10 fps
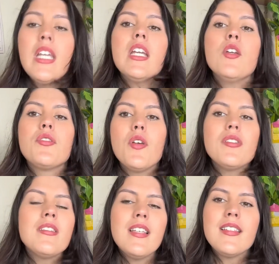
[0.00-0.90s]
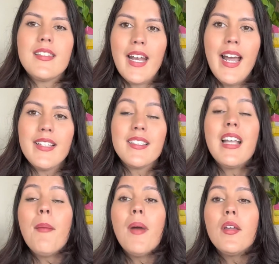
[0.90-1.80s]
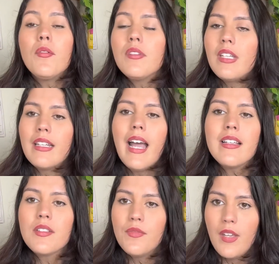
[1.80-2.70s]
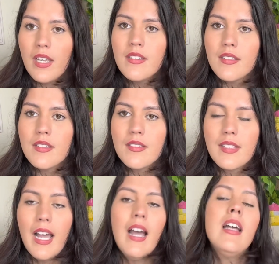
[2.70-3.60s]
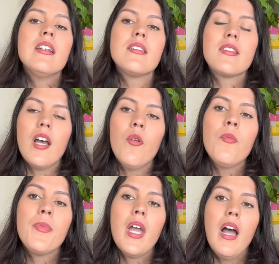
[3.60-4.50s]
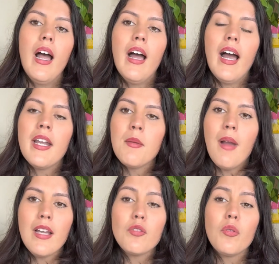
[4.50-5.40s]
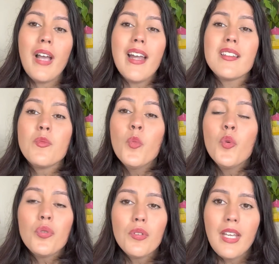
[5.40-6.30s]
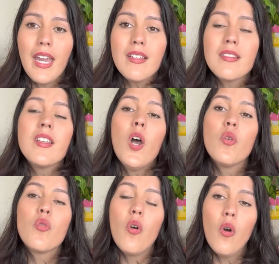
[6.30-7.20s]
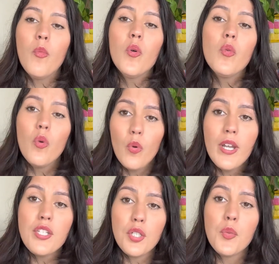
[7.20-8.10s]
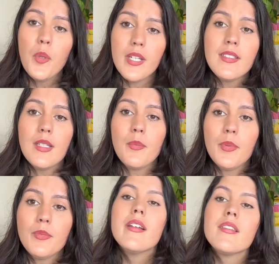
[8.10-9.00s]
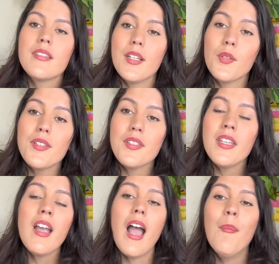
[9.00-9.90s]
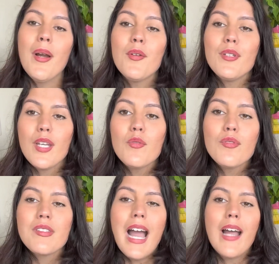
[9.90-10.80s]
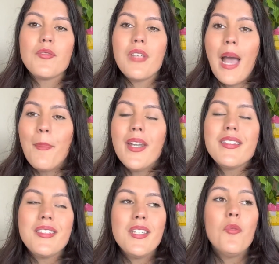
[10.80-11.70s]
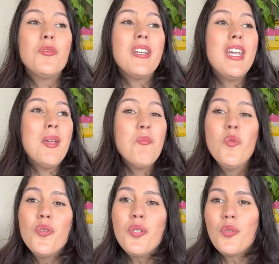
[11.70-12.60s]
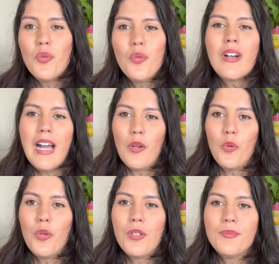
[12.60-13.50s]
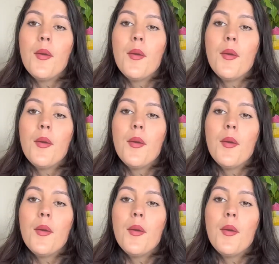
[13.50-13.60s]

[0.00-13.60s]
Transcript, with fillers: E os seus ancestrais, na maioria das vezes, tá, são animais de lugares muito quentes como o Egito, por exemplo. Sendo assim, a maioria dos gatos apreciam e muito o calor.